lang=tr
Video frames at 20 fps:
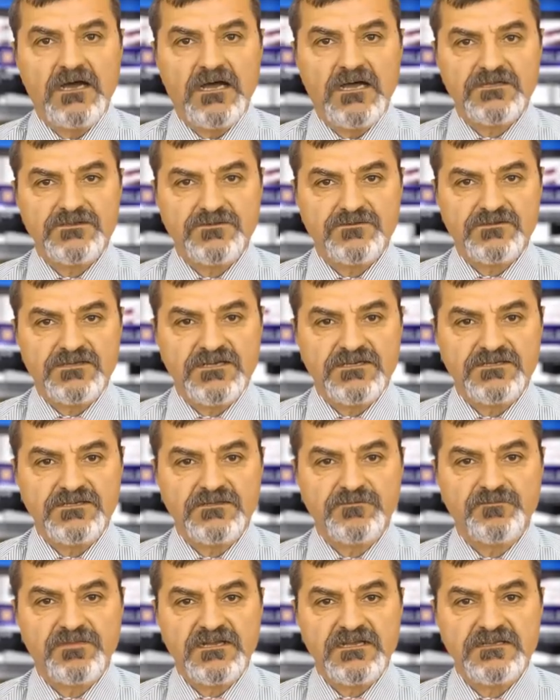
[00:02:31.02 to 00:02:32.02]

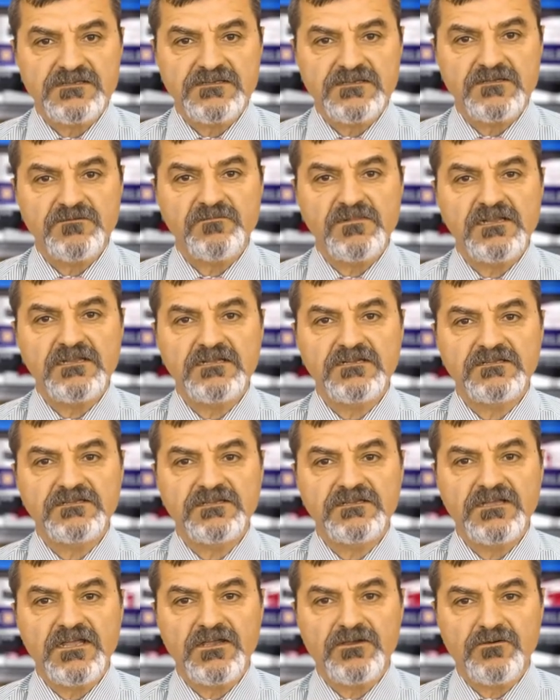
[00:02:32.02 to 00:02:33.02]
Associated Press'in
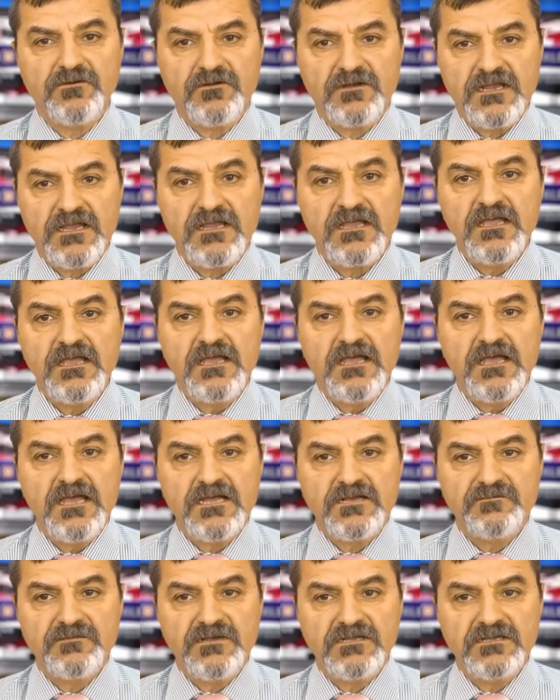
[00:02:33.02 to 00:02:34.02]
bildirdiğine göre
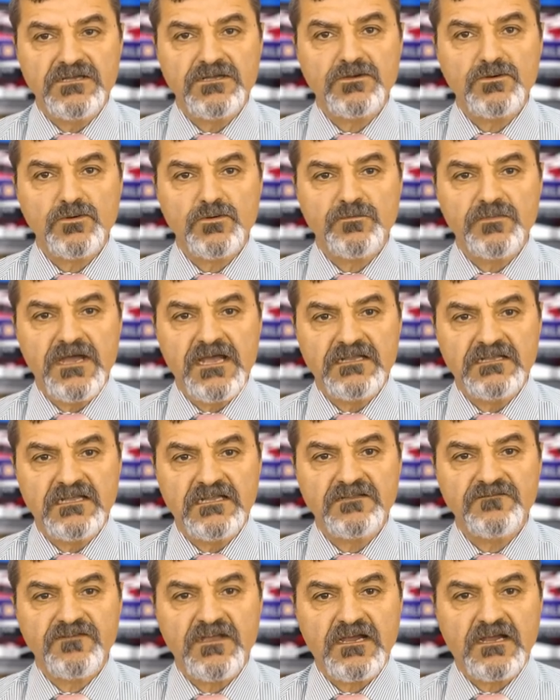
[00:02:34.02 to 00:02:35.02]
Ermeni, Rum,
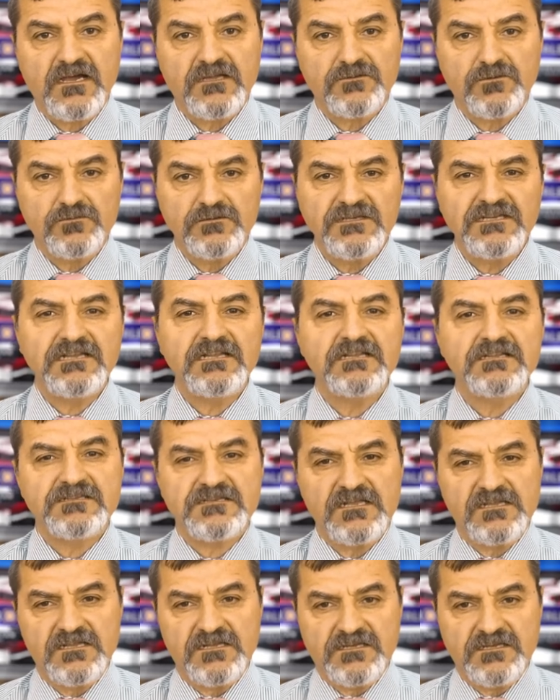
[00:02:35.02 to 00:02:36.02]
Helen ve Katolik
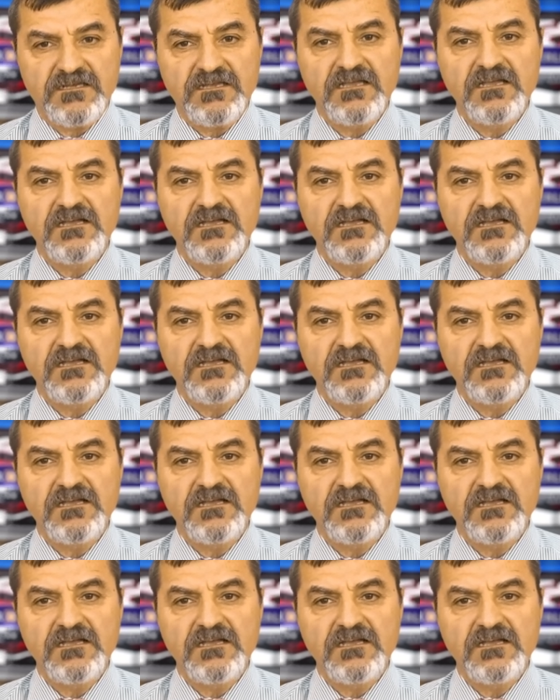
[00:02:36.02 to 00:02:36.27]
kiliseleri